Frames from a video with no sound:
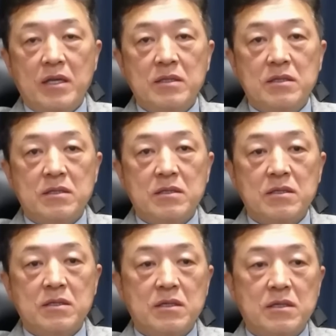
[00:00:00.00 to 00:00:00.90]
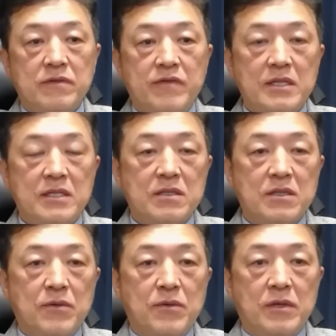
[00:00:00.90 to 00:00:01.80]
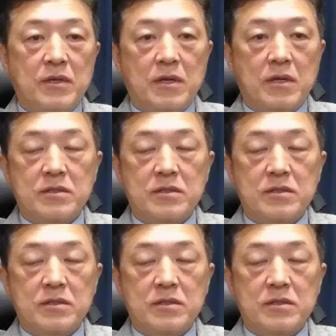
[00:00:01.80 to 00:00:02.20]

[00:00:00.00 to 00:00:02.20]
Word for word: 因此这次发现这个问题呢，